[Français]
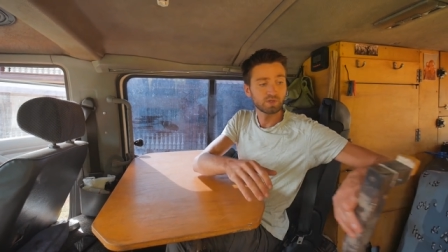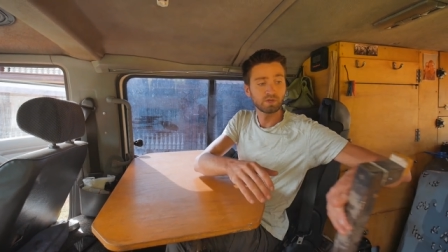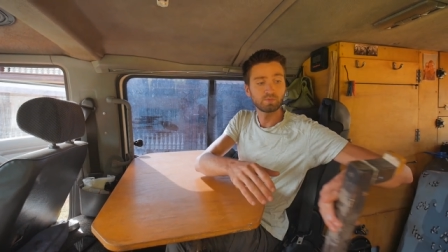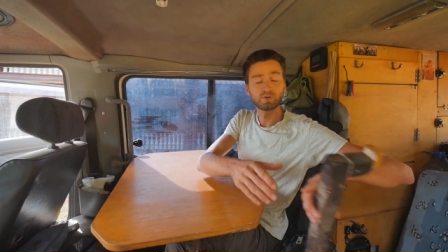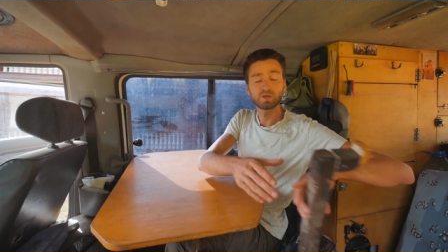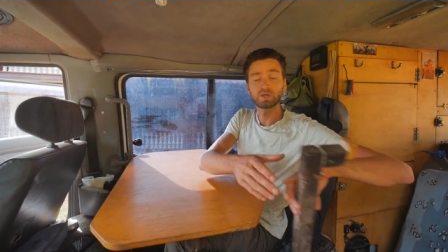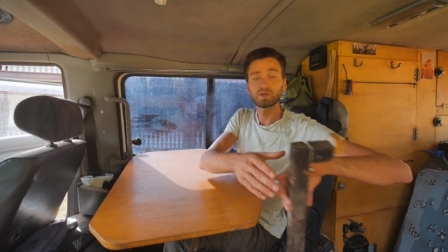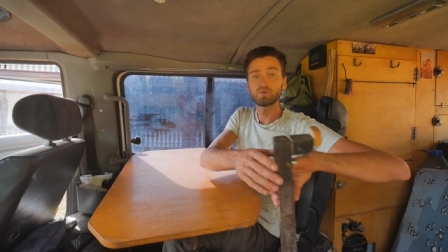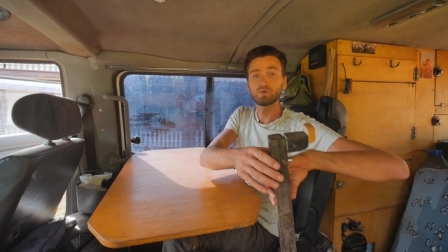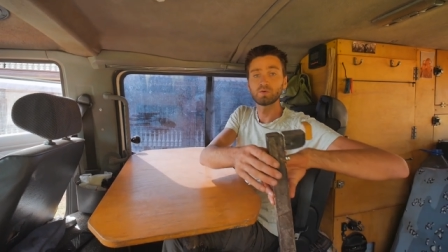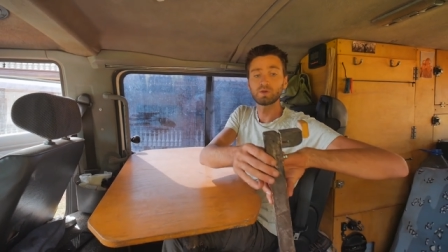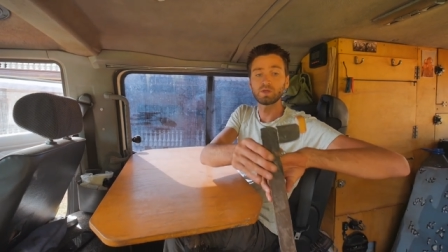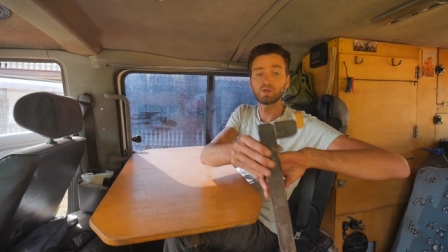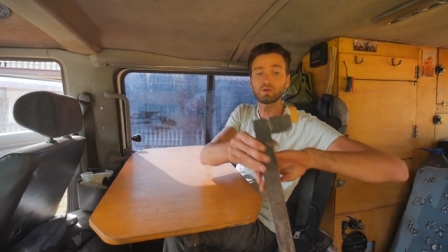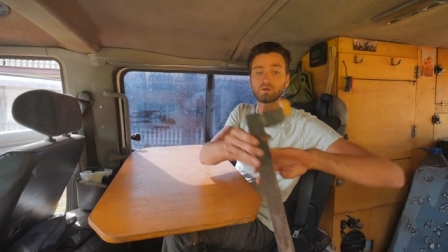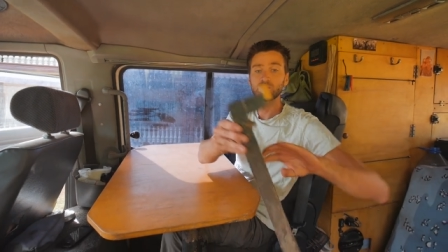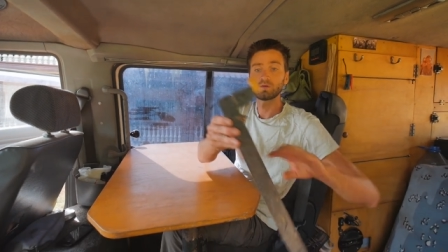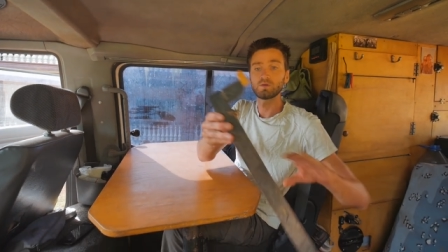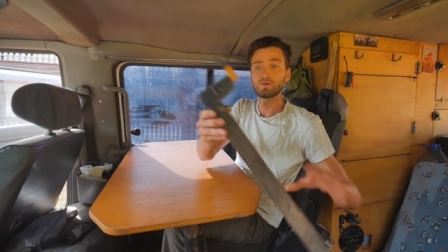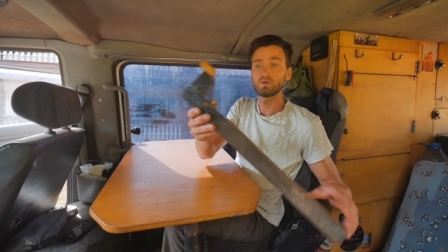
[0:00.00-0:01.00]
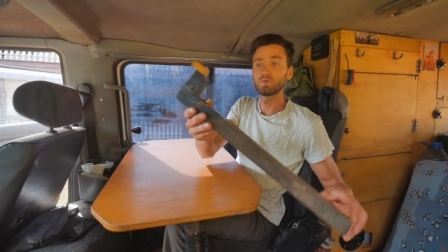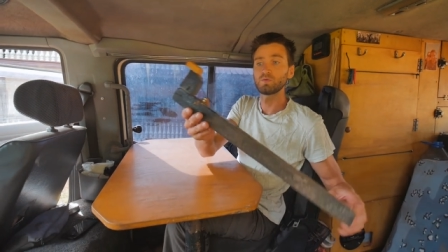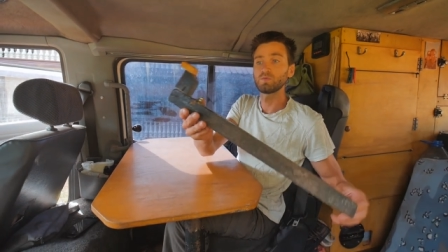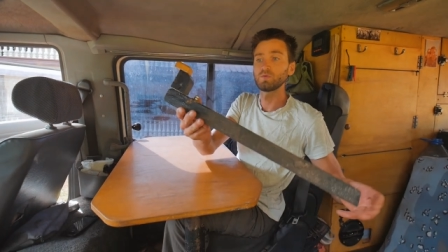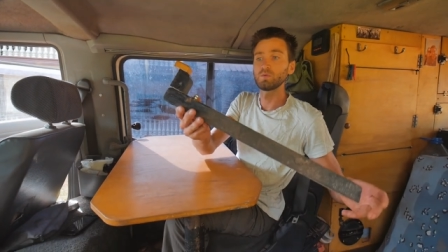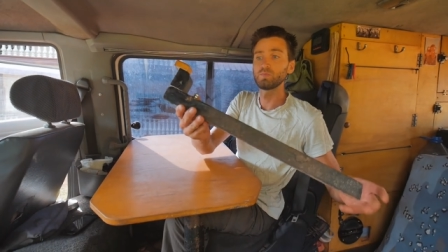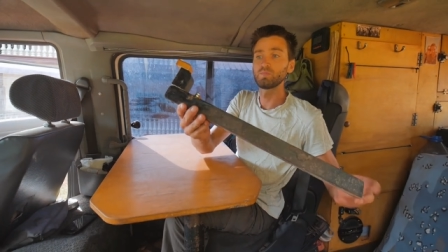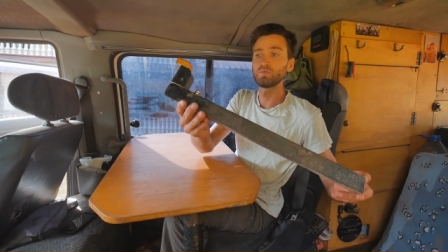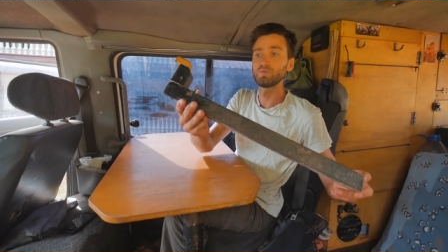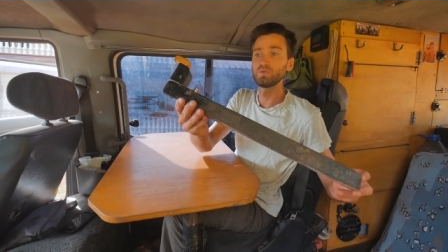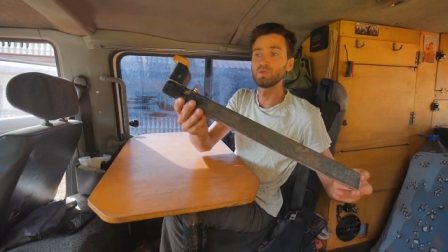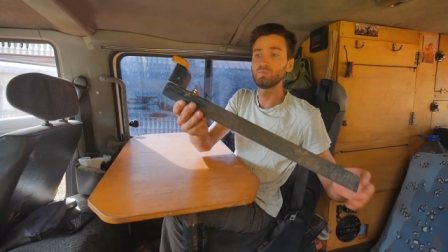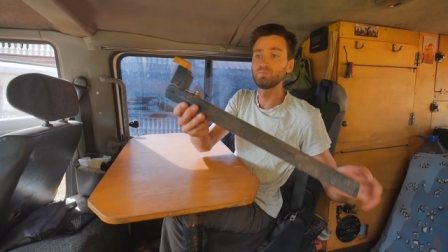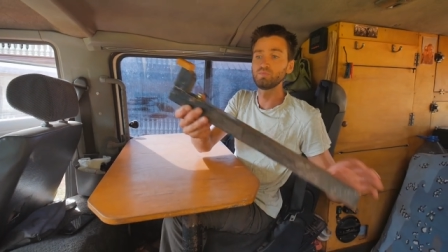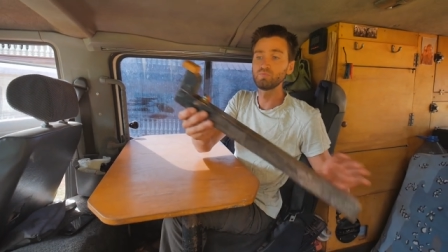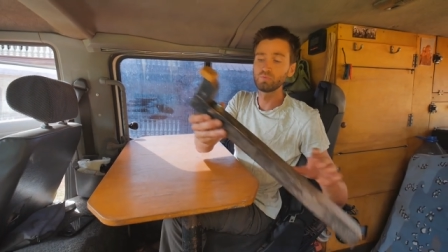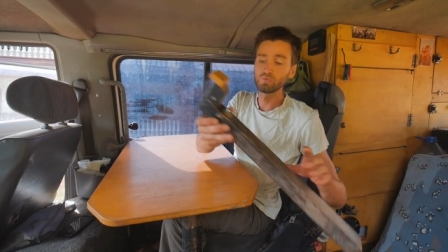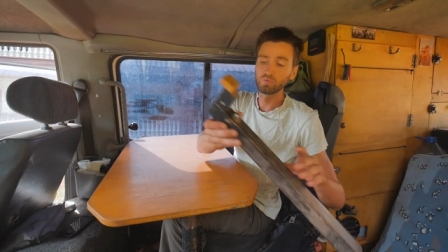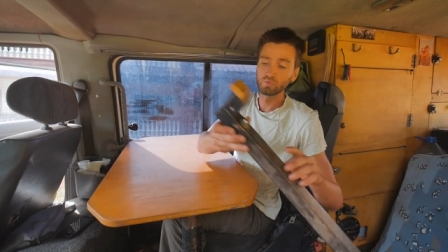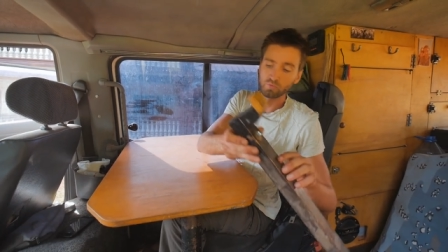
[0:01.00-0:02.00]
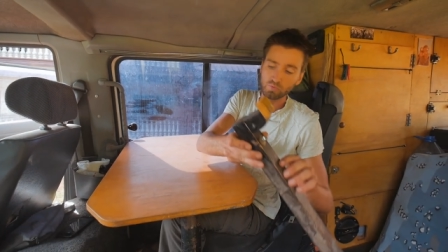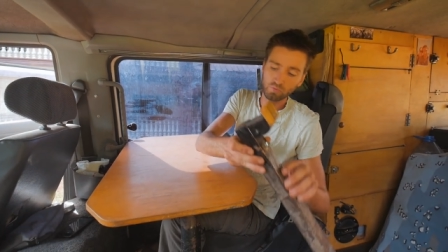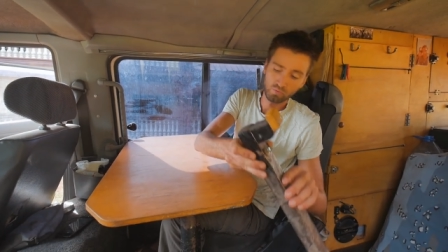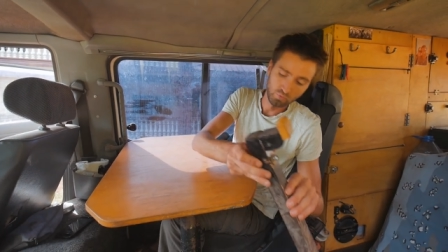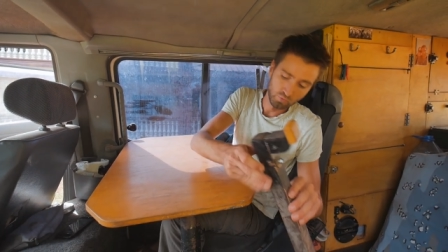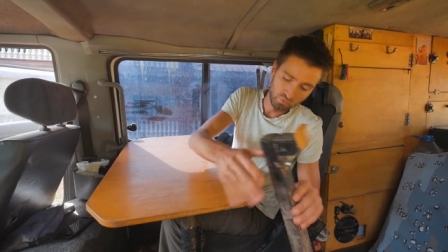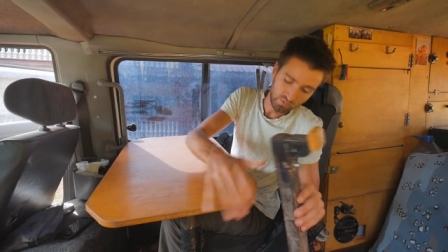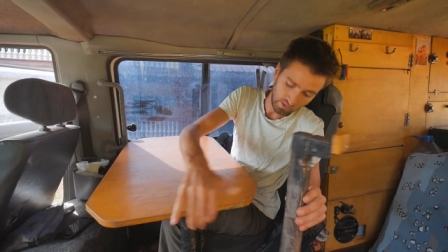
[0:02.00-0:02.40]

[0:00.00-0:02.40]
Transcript: j'ai bricolé ce petit bout de, de,